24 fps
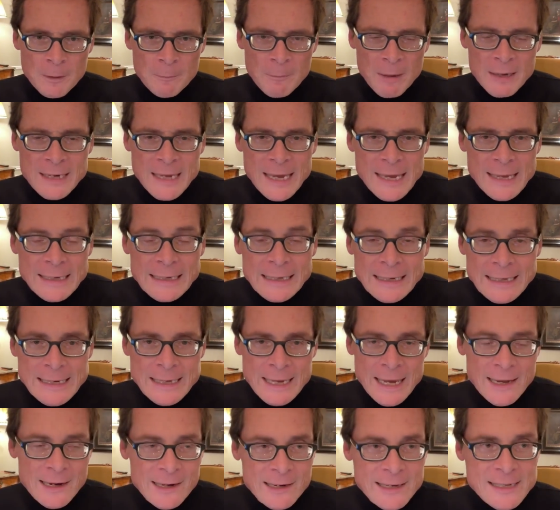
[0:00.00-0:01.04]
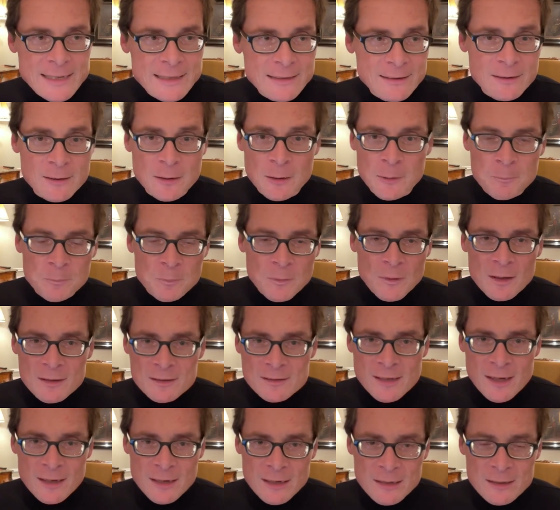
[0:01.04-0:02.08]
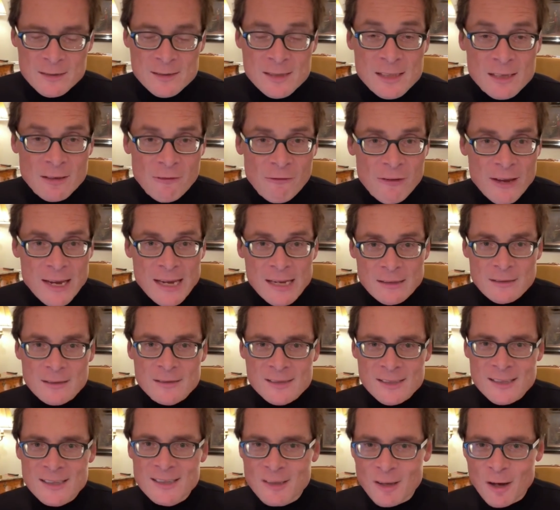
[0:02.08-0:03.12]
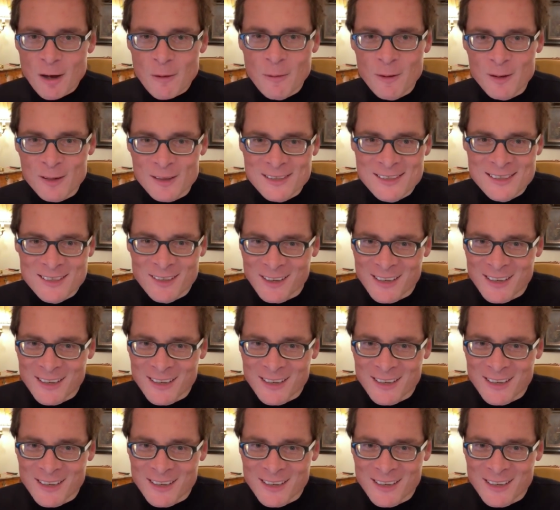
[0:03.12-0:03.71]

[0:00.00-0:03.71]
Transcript: Meine Herren, Herr Lindner, Sie erinnern sich, ich wehrte sich damals